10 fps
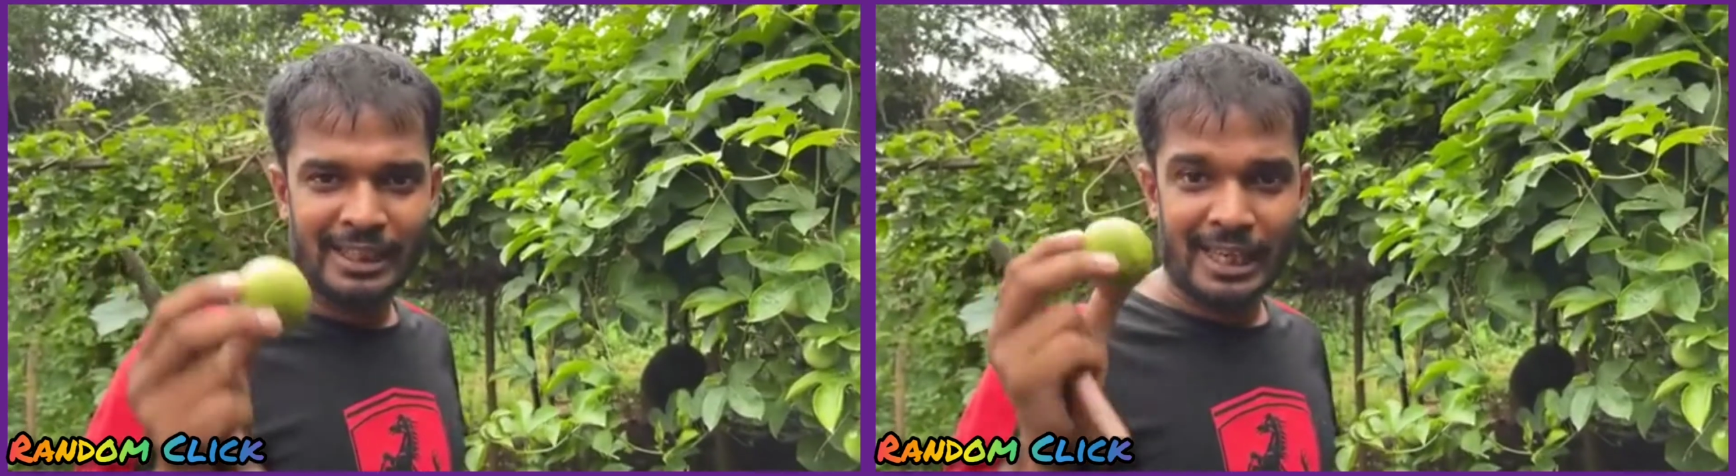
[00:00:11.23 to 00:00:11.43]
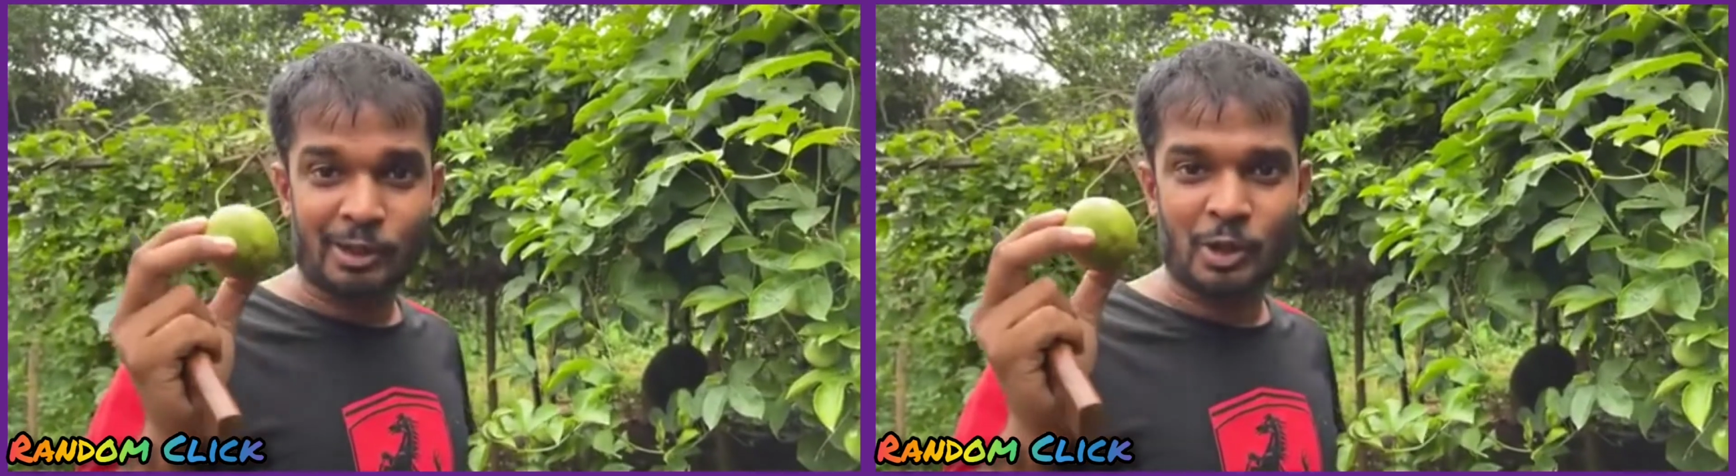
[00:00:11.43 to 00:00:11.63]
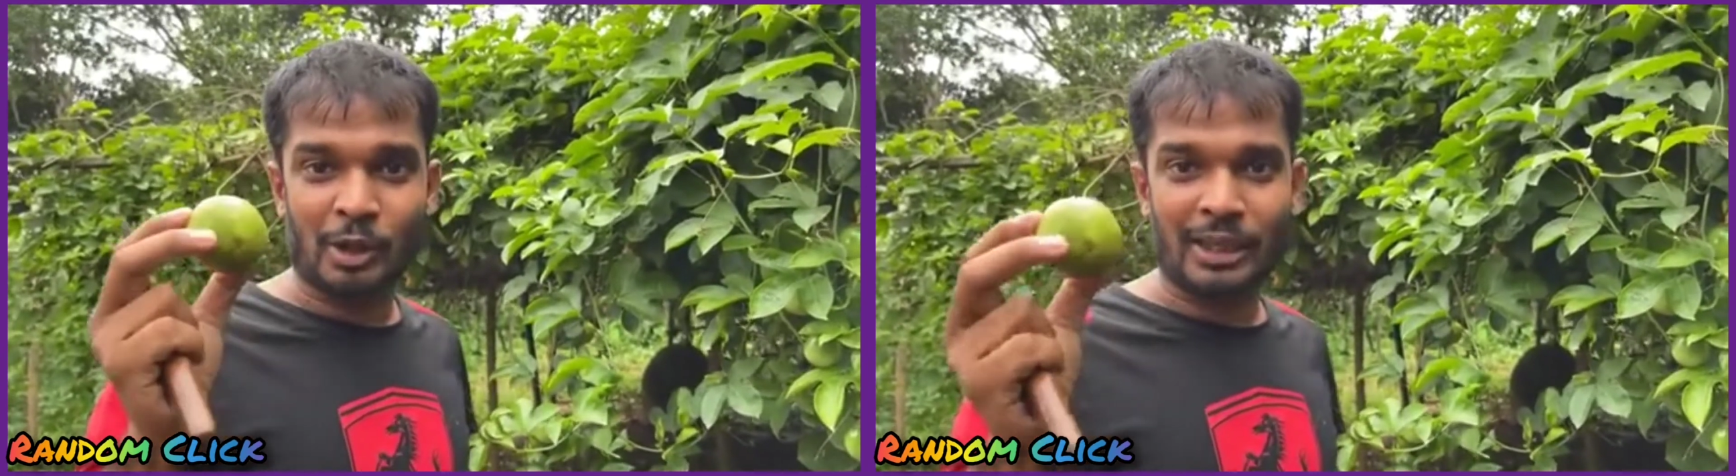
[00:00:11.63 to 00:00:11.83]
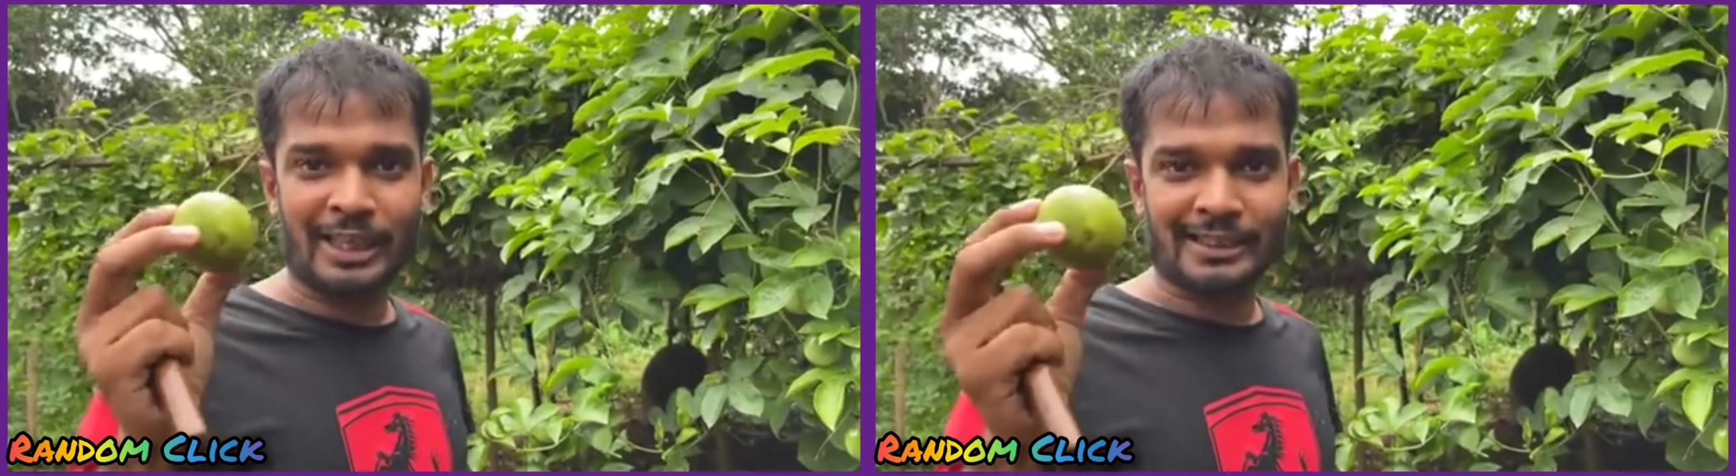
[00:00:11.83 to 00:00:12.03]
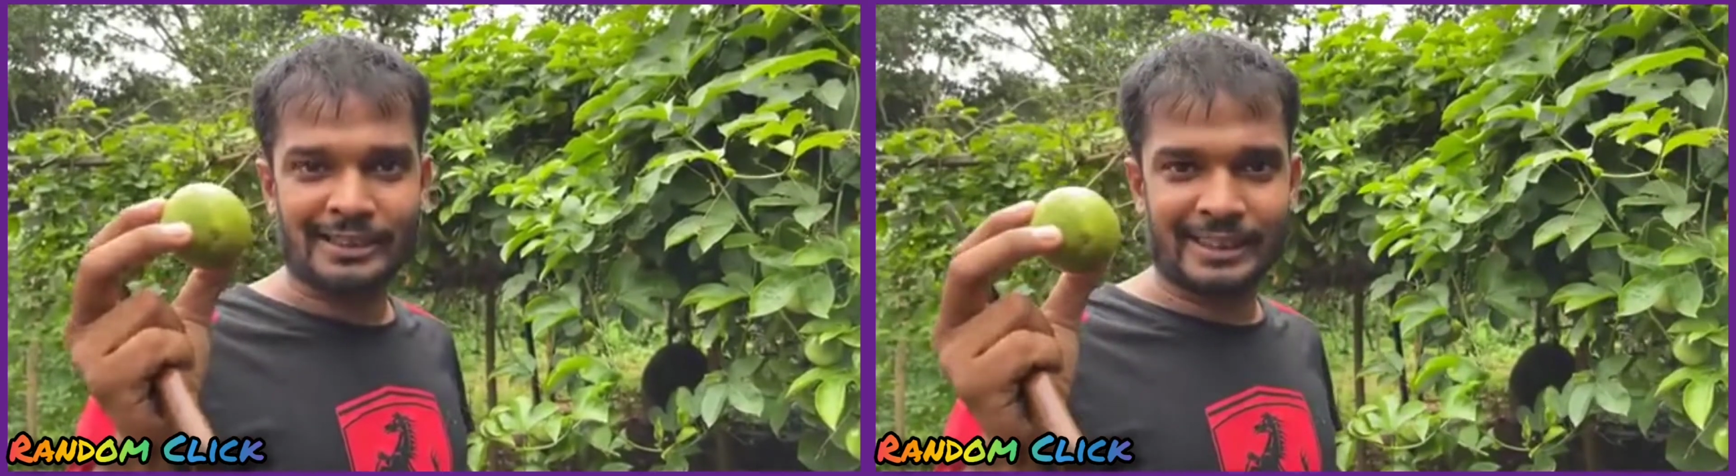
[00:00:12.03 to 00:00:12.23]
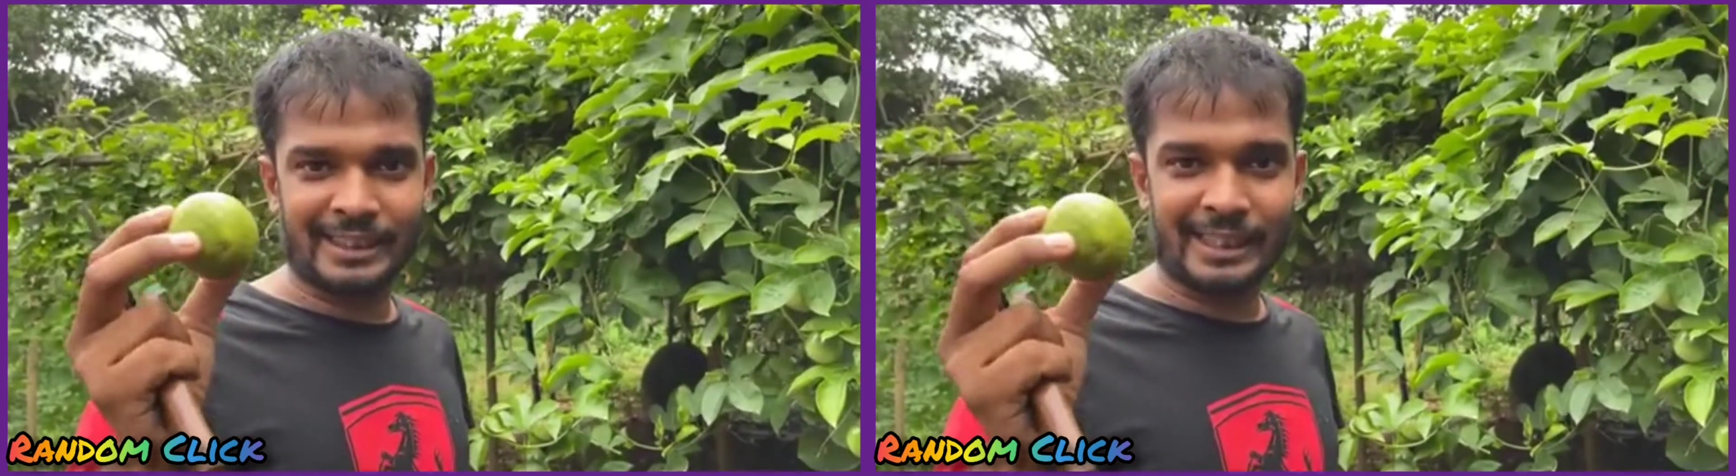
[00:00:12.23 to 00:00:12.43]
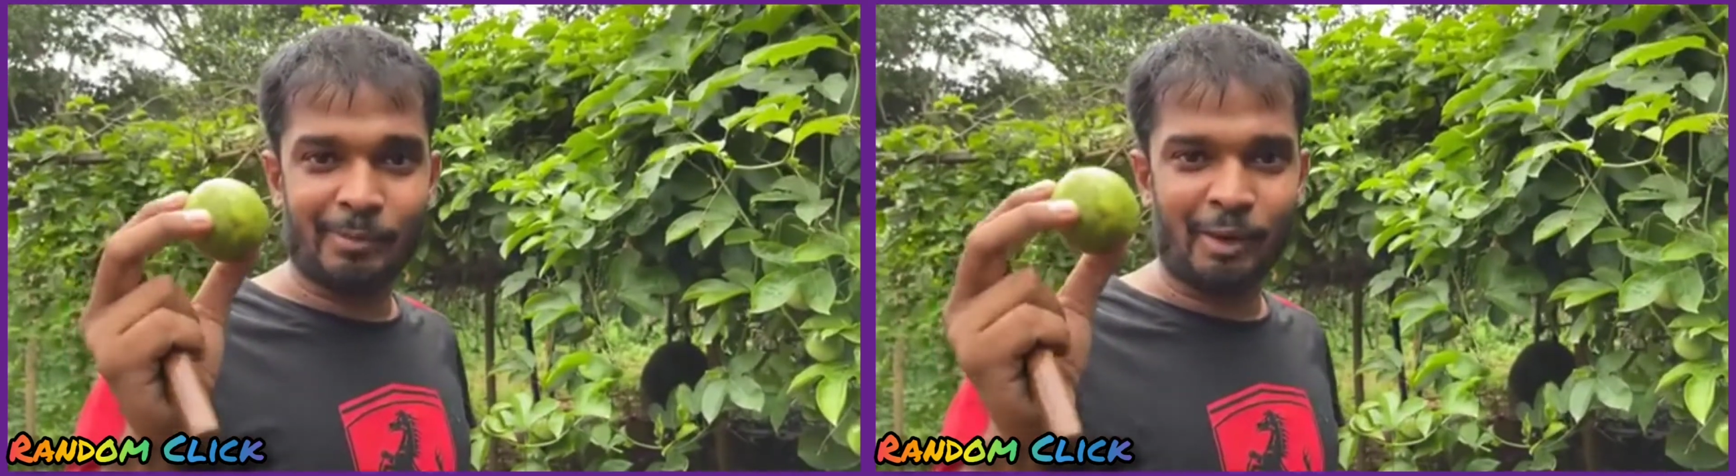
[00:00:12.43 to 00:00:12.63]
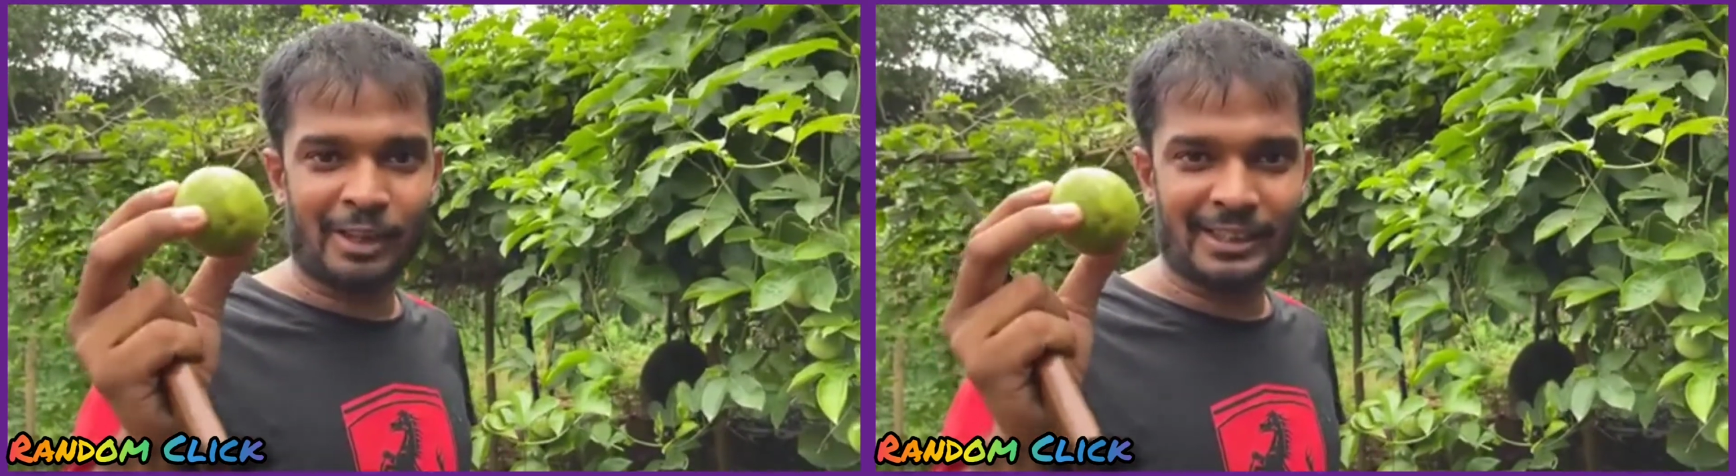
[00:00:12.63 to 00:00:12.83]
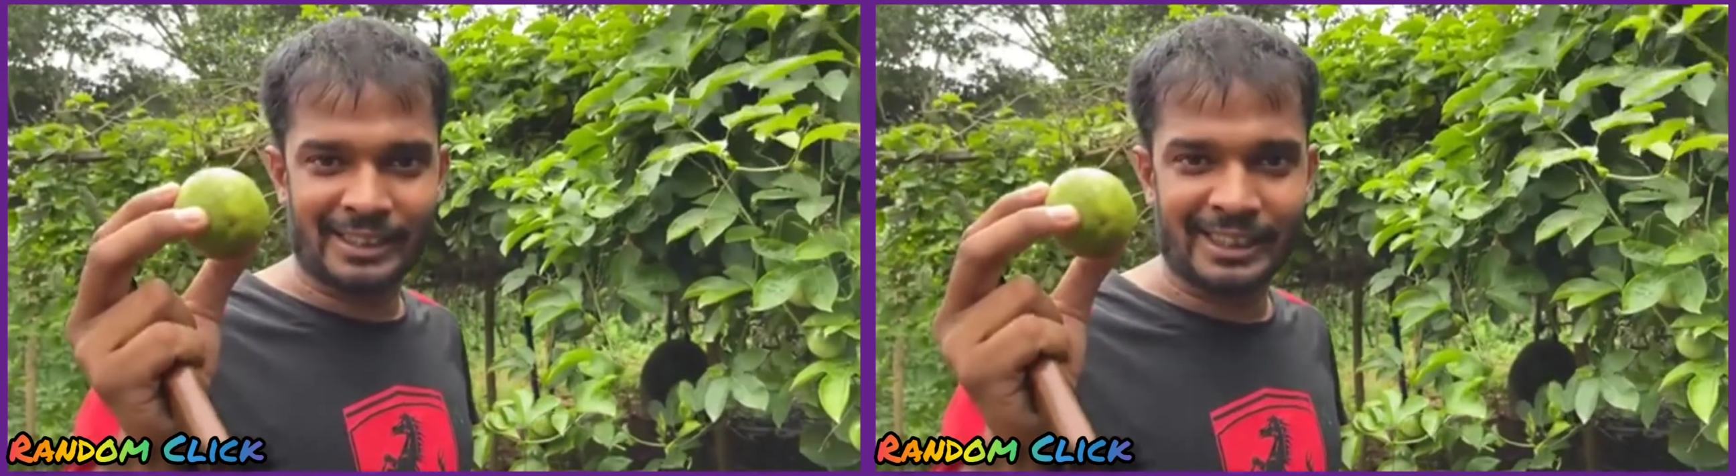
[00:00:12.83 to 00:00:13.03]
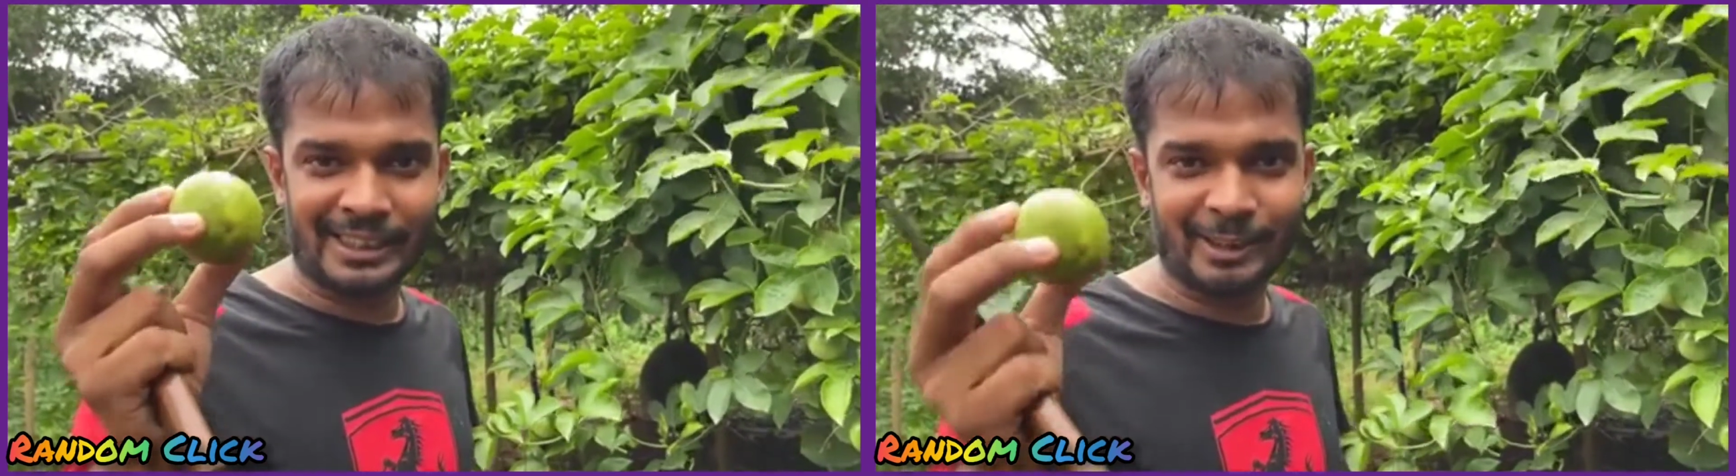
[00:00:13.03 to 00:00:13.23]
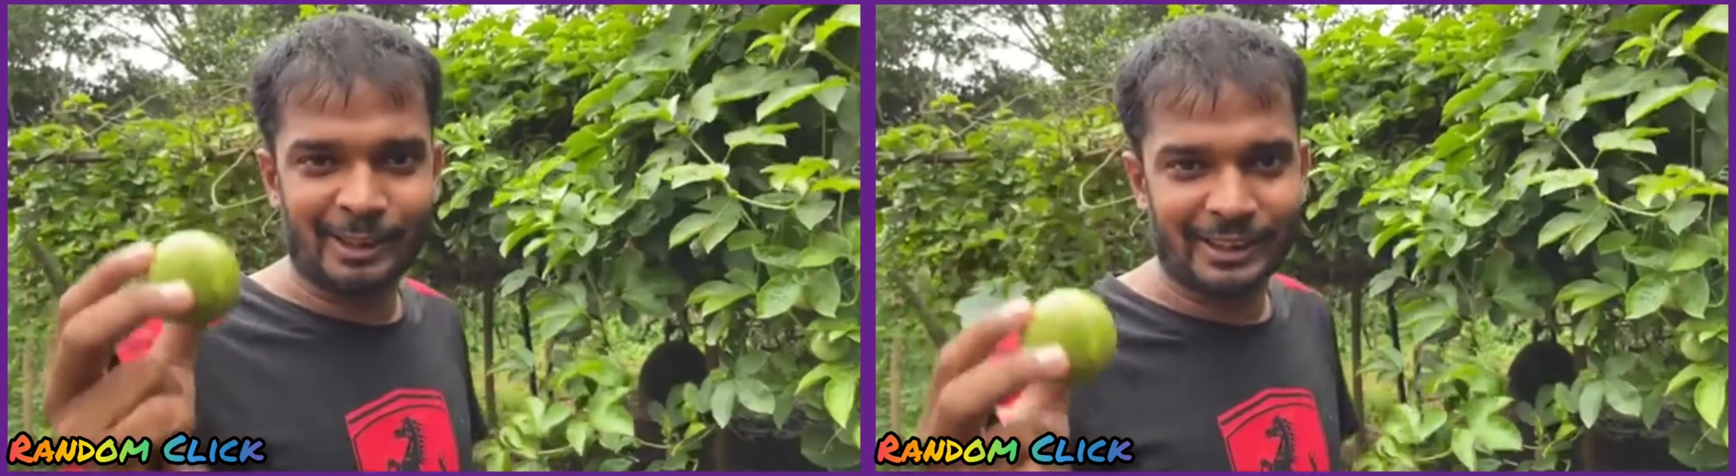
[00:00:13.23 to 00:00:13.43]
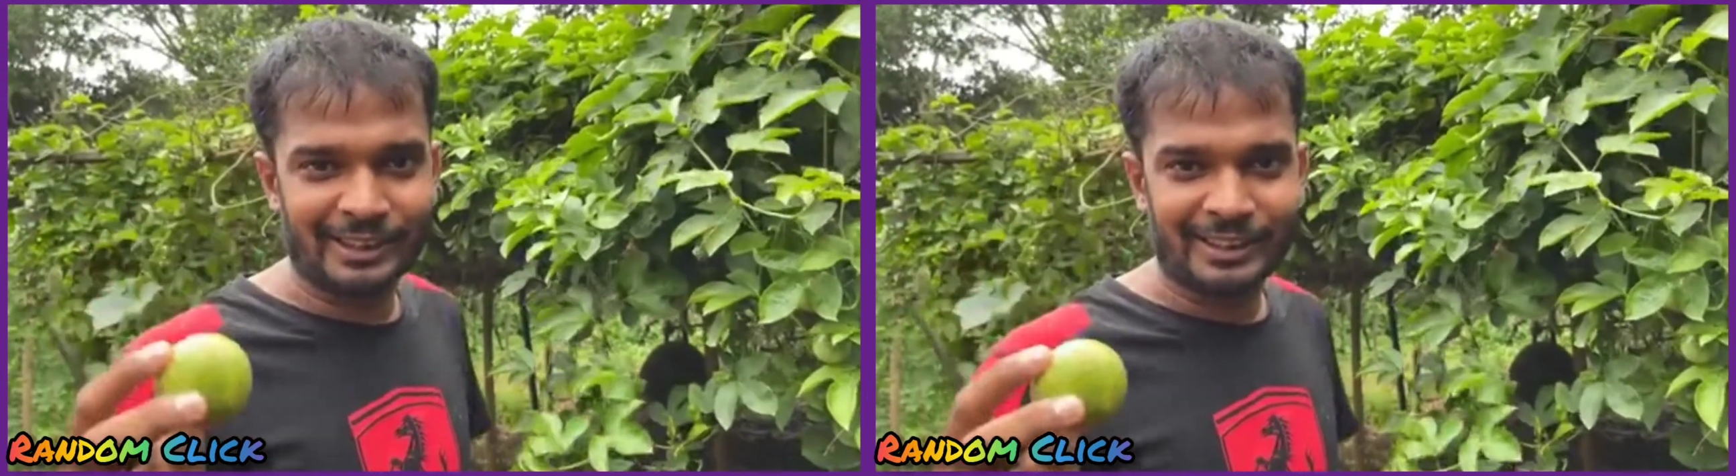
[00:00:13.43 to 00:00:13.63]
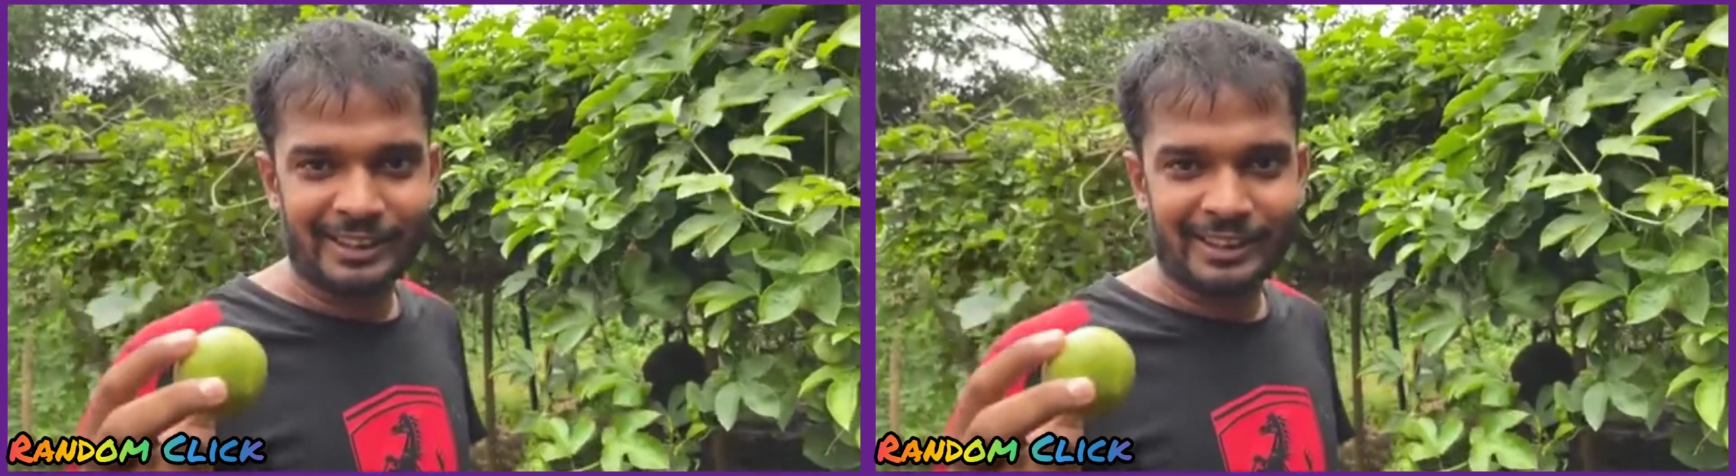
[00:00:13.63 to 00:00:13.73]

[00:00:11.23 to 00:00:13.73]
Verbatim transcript: কারণ সকালে নাস্তায় এই ফলটা তাদেরকে দেওয়া হয়